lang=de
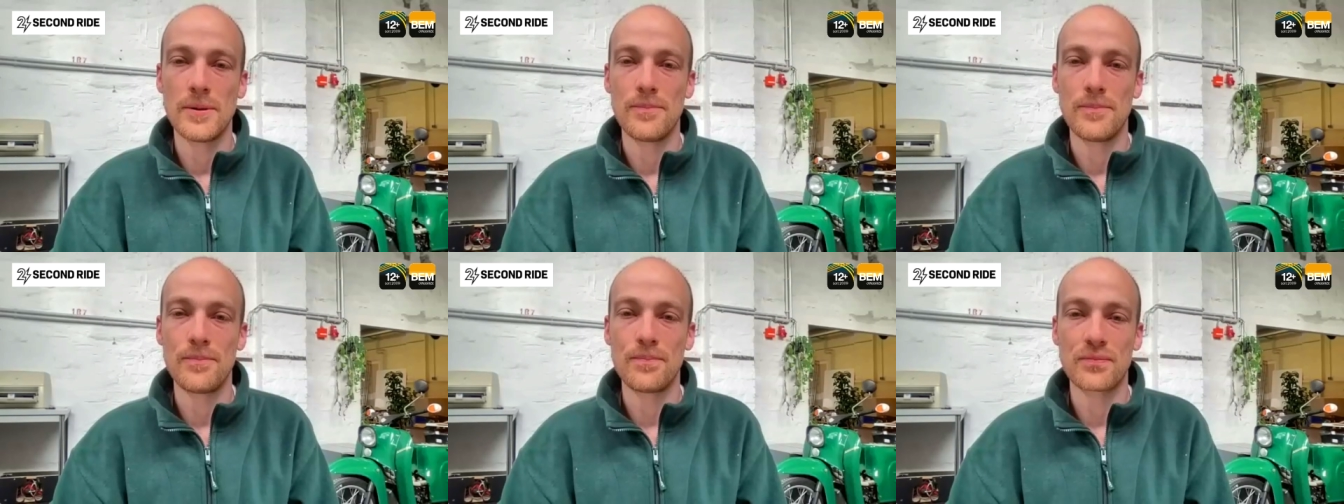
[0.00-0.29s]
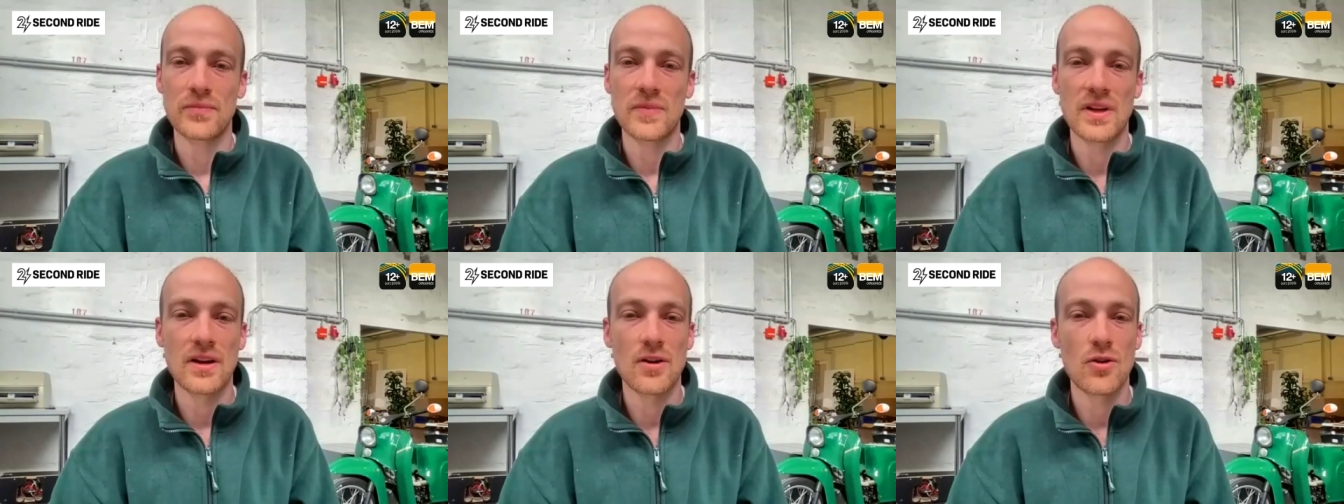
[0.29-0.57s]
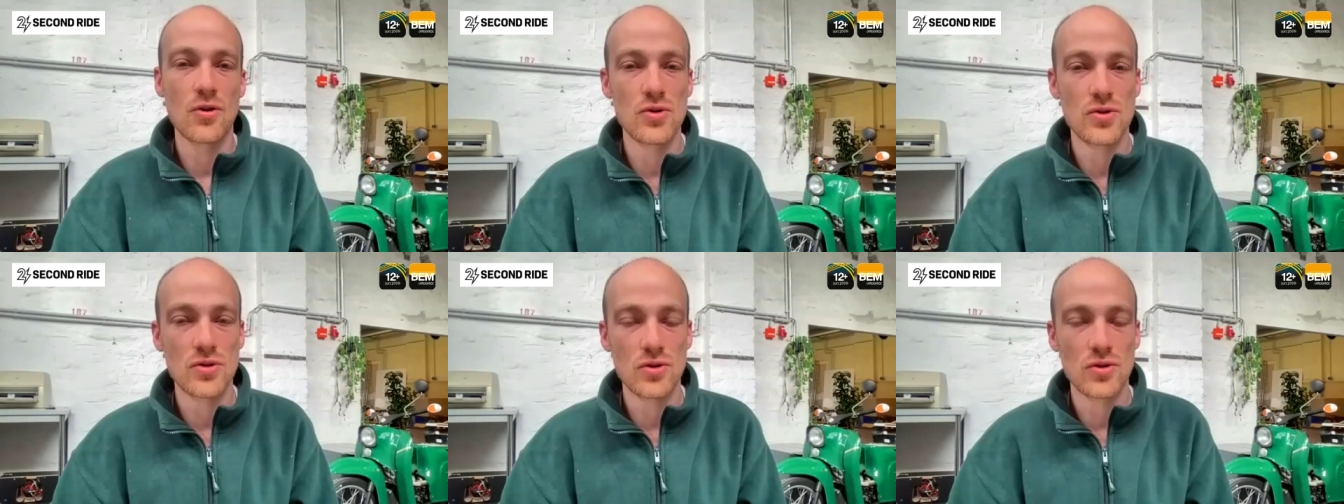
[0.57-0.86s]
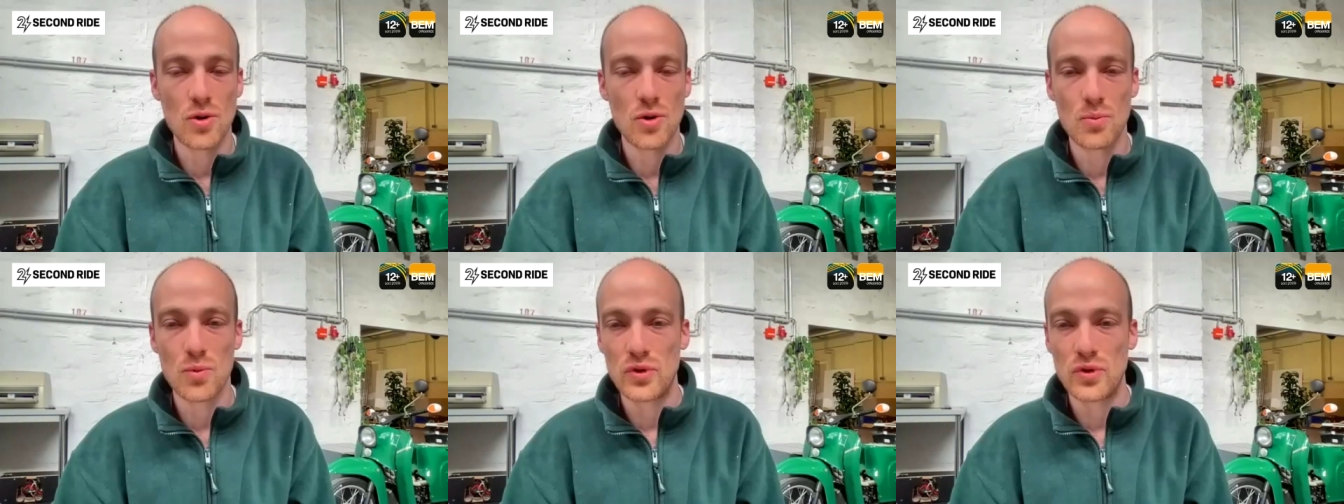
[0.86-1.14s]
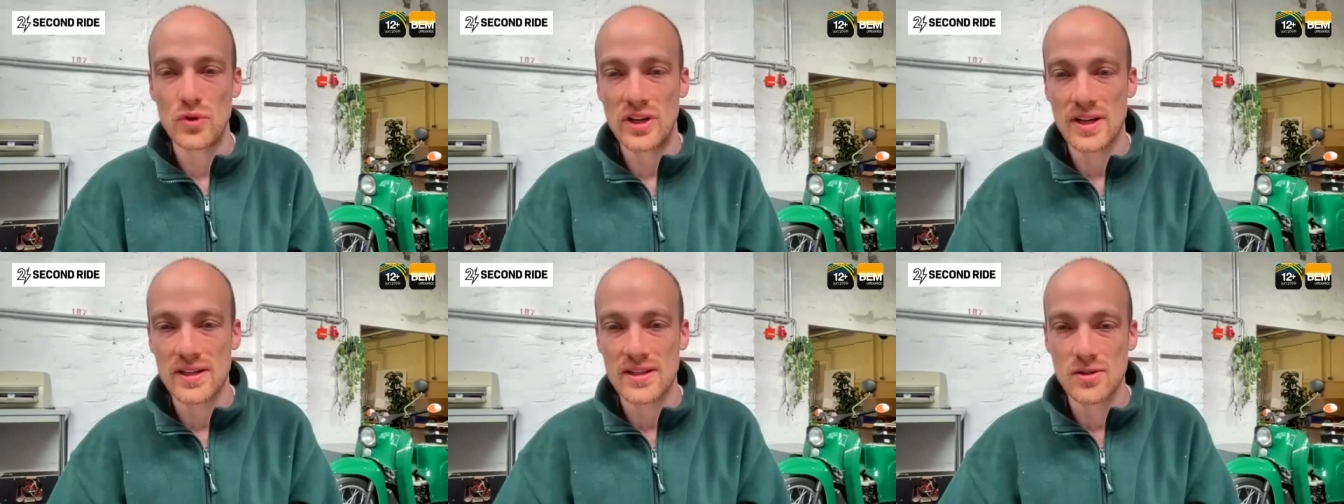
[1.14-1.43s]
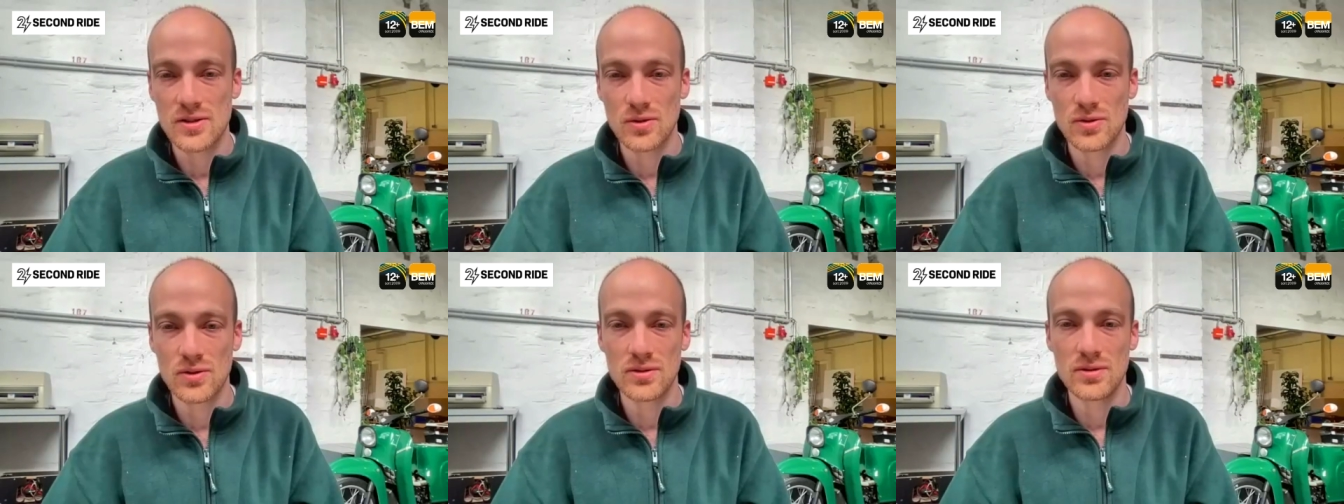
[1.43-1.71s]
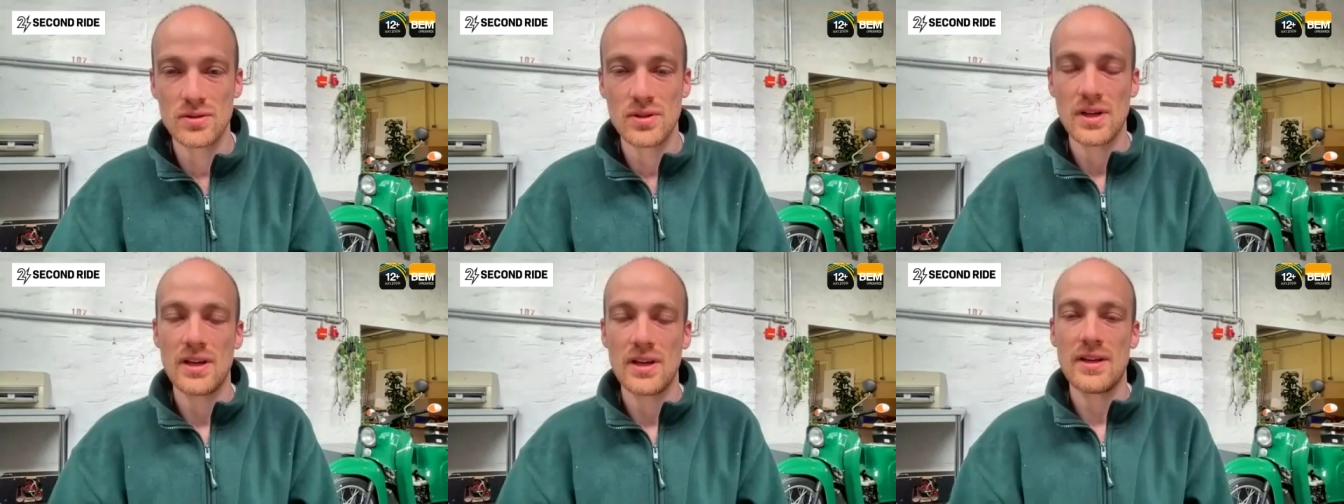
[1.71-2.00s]
ähm,
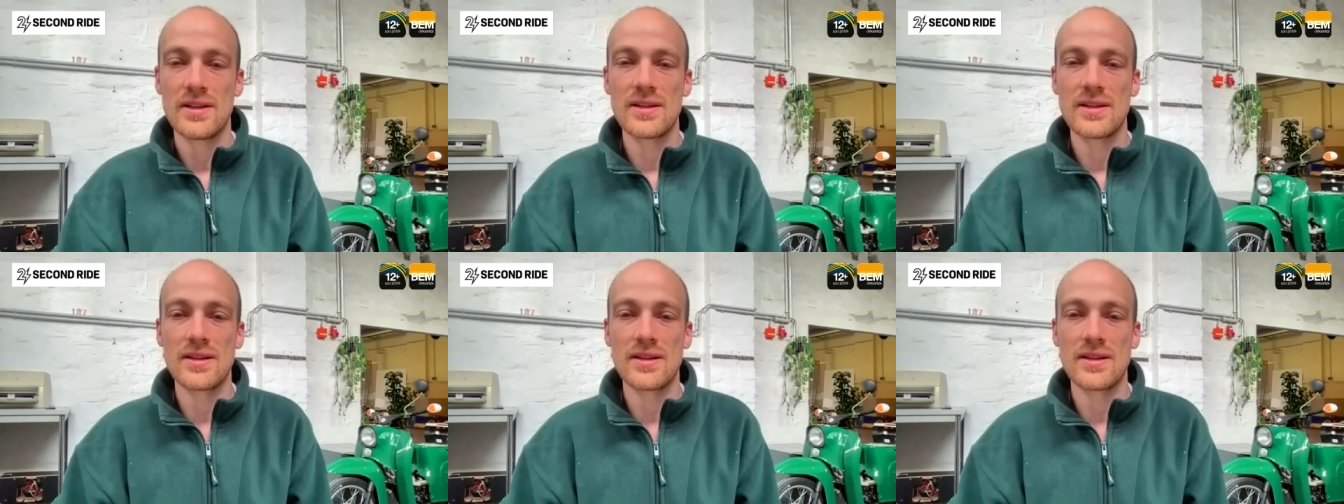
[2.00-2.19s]
Kundenkommunikation,